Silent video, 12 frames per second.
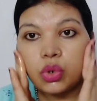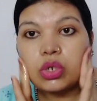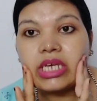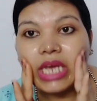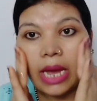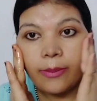जो
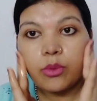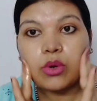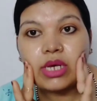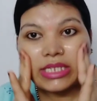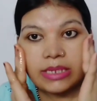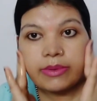कि
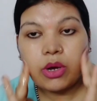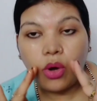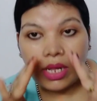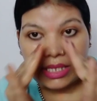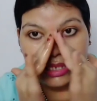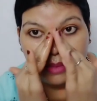आपको किसी भी
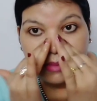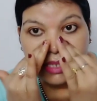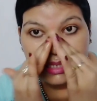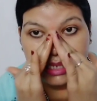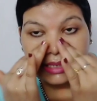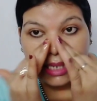ऑयल से
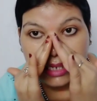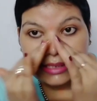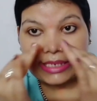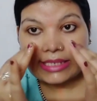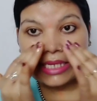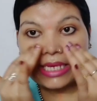मिल सकता
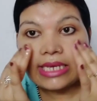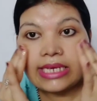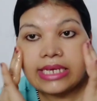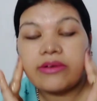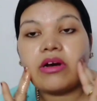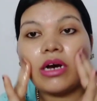है जैसे कि